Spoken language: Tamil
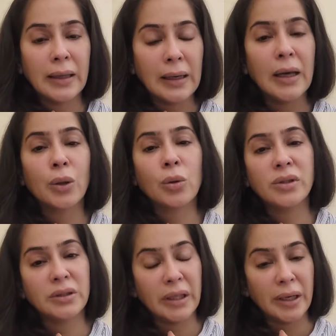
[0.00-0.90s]
எல்லாருக்கும்
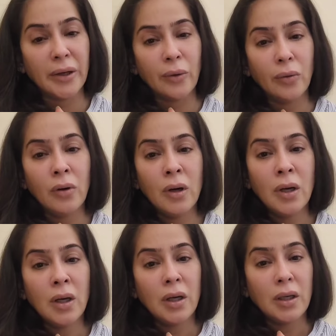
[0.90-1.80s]
இது தெரியணும்
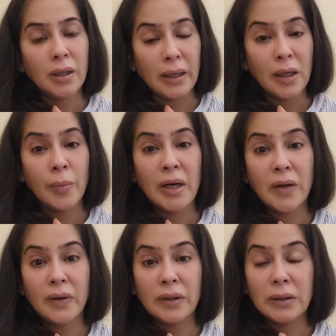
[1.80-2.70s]
என்ன
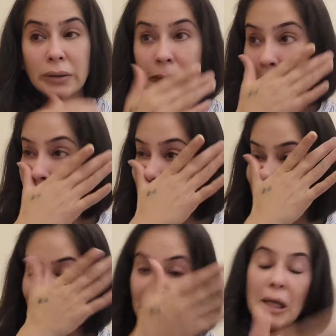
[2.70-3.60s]
மாதிரி வந்து
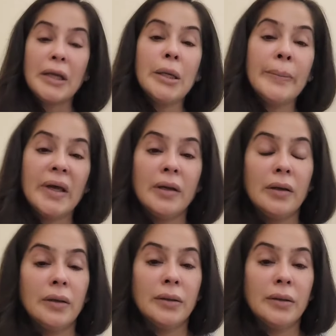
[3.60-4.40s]
நிறைய பேர்